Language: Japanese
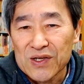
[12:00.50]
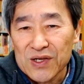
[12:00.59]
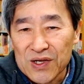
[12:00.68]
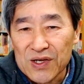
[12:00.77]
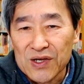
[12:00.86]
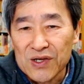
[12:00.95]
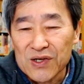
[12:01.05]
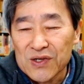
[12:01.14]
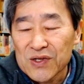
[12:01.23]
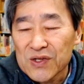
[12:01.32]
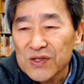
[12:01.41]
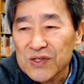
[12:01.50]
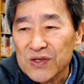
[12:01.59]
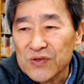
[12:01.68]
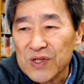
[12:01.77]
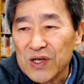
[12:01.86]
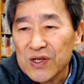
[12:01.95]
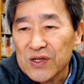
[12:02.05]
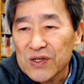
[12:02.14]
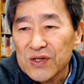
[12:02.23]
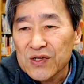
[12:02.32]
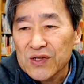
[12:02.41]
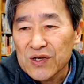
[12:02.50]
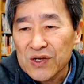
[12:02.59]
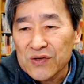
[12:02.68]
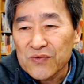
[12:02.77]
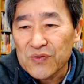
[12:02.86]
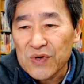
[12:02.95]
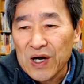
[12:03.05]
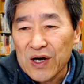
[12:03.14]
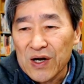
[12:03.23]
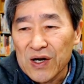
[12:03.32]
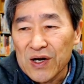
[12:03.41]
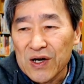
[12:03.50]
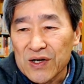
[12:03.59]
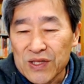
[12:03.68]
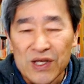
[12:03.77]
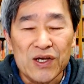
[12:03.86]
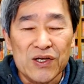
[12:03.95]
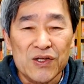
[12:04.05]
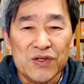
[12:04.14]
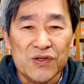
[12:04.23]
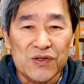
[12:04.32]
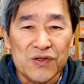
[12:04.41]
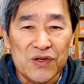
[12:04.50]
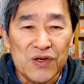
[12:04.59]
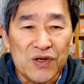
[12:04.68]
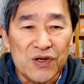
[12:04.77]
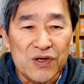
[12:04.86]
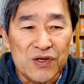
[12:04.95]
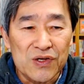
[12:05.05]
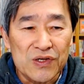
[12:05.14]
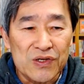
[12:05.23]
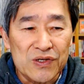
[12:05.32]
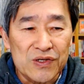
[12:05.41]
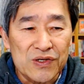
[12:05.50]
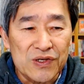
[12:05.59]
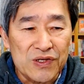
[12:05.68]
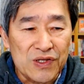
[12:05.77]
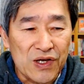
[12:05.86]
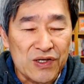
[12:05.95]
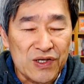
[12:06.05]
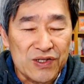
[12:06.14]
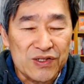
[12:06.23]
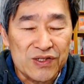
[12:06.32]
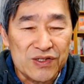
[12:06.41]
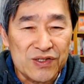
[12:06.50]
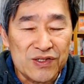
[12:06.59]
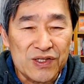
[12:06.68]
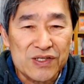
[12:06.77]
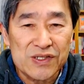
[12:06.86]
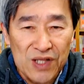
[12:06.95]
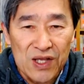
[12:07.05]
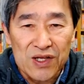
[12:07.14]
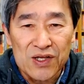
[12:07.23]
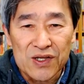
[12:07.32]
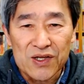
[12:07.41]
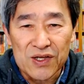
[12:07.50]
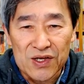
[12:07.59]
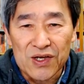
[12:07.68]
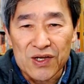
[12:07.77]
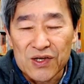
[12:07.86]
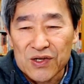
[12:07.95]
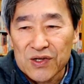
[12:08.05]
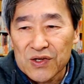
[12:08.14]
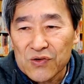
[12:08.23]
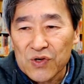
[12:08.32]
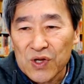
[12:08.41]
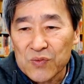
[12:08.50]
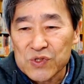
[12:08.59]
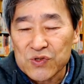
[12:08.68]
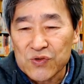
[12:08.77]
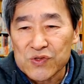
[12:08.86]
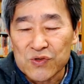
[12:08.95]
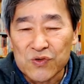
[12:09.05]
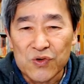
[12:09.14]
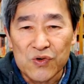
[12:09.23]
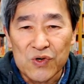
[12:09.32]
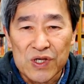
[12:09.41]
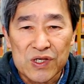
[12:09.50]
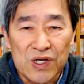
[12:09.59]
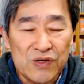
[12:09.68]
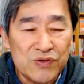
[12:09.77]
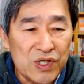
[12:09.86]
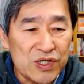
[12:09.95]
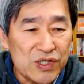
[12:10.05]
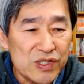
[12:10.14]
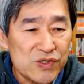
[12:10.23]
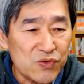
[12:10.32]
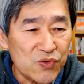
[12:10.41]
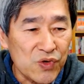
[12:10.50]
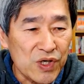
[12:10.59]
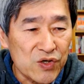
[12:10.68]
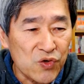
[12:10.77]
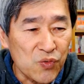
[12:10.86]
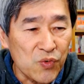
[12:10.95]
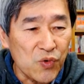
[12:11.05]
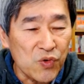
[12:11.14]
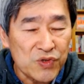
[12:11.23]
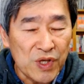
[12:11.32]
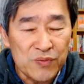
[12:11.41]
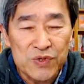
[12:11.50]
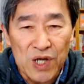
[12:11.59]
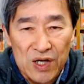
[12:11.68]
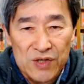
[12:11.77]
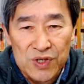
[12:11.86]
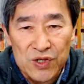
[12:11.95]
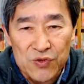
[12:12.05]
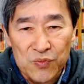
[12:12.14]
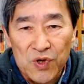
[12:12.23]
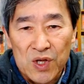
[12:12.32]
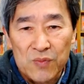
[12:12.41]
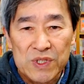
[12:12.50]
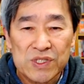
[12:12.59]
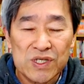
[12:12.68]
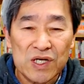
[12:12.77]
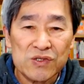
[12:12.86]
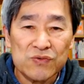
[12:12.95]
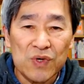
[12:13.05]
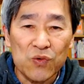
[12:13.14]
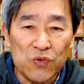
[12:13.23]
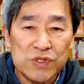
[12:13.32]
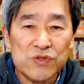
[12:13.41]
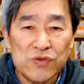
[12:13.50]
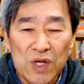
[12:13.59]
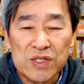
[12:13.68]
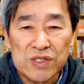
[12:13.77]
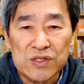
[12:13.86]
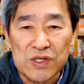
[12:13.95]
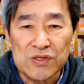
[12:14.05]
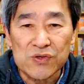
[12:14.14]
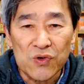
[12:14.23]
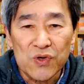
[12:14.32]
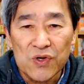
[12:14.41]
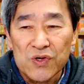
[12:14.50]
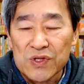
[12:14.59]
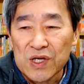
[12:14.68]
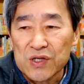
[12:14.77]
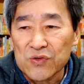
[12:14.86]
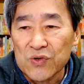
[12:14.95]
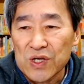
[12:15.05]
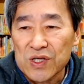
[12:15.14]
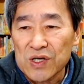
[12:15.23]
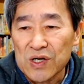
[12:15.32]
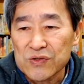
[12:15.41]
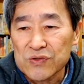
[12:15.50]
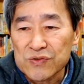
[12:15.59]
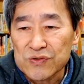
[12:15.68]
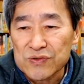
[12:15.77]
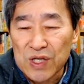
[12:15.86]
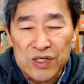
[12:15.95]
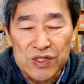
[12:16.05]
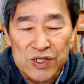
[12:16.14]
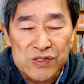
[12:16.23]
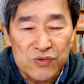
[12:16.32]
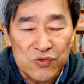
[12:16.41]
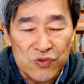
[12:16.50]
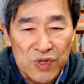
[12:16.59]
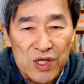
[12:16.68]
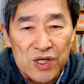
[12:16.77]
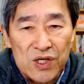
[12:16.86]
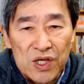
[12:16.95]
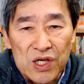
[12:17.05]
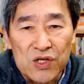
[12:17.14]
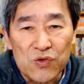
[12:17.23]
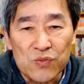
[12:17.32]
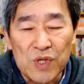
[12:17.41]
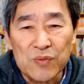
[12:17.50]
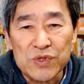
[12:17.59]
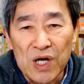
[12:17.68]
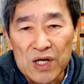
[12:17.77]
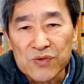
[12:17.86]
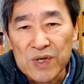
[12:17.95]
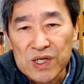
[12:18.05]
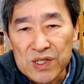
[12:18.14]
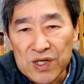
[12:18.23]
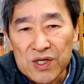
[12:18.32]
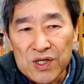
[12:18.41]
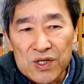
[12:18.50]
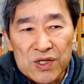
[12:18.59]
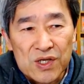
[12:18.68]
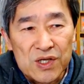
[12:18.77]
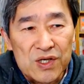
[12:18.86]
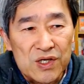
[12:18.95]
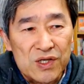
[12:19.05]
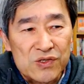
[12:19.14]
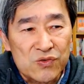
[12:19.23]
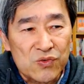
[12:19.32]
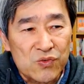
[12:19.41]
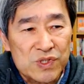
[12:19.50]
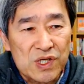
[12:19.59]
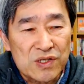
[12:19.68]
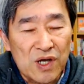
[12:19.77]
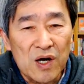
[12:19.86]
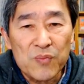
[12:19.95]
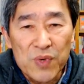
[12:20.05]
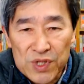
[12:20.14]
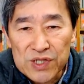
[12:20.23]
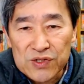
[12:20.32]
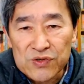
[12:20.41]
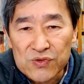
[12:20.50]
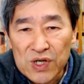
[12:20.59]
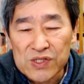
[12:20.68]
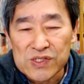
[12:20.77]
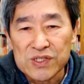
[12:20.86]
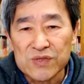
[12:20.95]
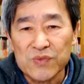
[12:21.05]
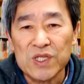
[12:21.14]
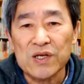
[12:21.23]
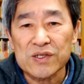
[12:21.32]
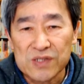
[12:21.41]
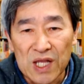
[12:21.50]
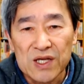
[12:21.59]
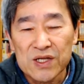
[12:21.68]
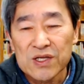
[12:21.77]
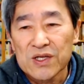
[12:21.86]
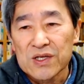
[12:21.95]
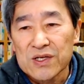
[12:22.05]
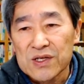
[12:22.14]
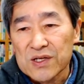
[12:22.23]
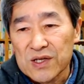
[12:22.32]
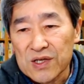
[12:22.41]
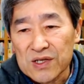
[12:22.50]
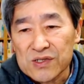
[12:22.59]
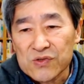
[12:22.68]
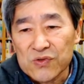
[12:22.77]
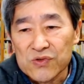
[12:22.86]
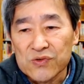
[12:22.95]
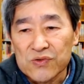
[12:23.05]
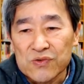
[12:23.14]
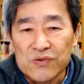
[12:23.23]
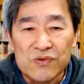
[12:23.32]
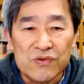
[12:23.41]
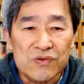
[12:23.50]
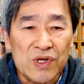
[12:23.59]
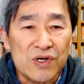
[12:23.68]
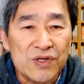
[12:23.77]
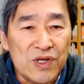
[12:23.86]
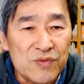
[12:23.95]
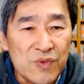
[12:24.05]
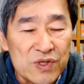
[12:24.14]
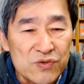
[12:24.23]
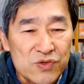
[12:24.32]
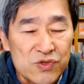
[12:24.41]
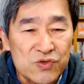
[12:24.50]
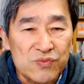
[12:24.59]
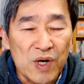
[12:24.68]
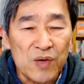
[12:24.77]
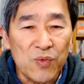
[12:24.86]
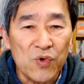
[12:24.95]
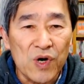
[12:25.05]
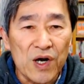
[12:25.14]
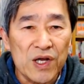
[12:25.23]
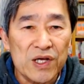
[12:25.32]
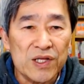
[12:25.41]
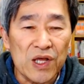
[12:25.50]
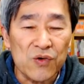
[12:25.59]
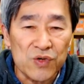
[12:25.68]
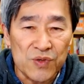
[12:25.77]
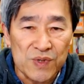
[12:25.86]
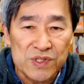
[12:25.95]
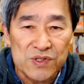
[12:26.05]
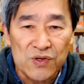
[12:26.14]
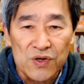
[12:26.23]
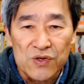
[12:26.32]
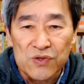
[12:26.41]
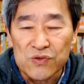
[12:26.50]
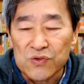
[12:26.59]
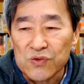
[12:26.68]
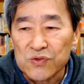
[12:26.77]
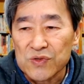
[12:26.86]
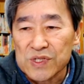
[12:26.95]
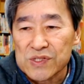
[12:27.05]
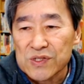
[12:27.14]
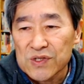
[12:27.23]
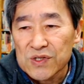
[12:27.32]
えー、なのでまあね、えー、大変ですね。えーこれはもちろんその疫学的リスクの影響も多分にあるけれども、まあ、4月は落ちるらしいんですよ。だけど疫学的リスクのね影響も多分にあるわけで、えー、その落ち方半端ねえっていう感じみたいですね。えー、そういう中で今 YouTuber もあえいでおりますということです。